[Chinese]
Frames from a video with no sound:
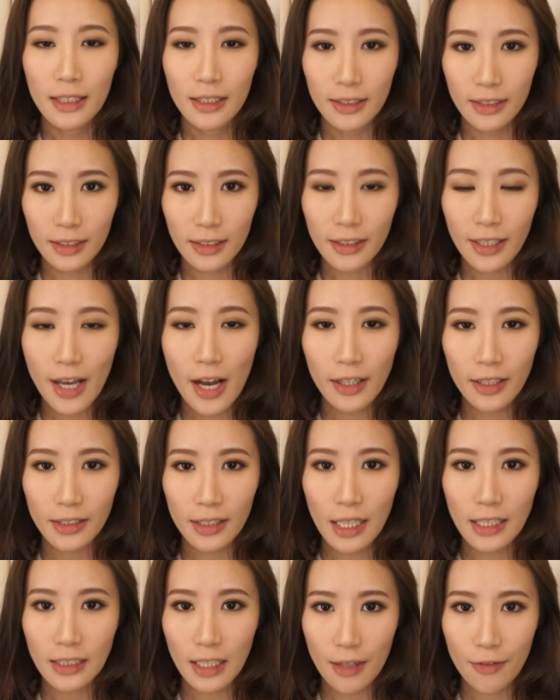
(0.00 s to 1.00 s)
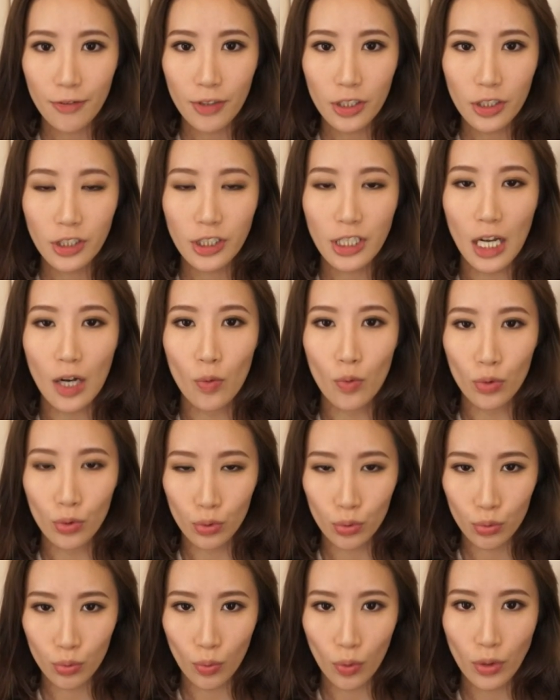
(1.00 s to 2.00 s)
今天要跟大家分享我
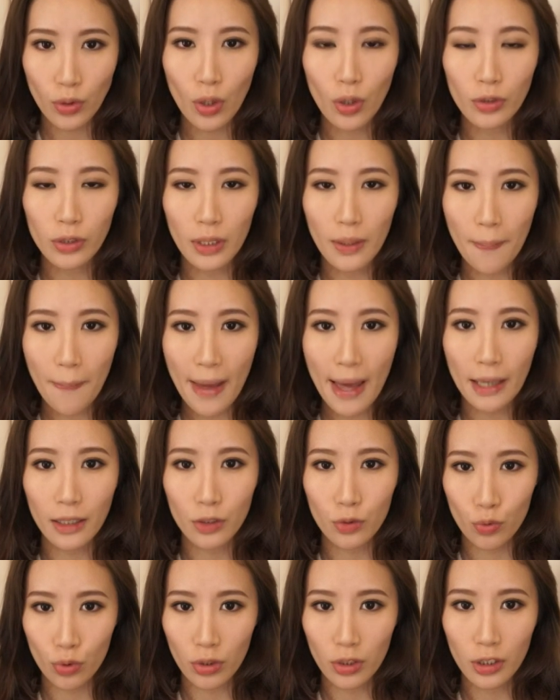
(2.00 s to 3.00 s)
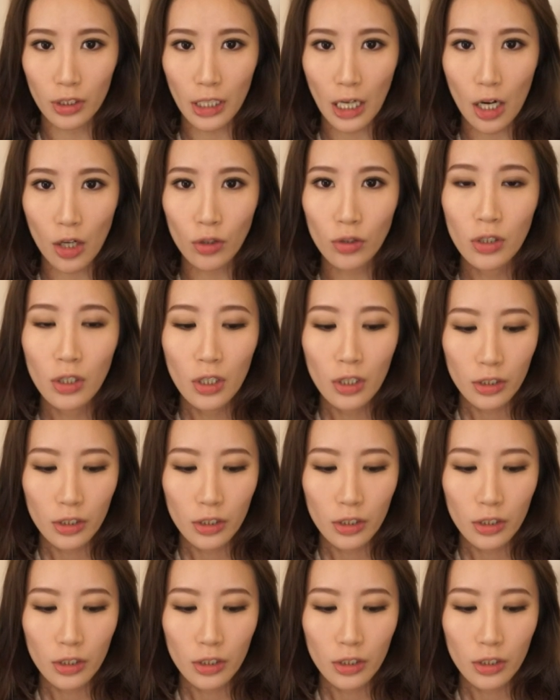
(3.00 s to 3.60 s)
所有的 MAC 唇膏。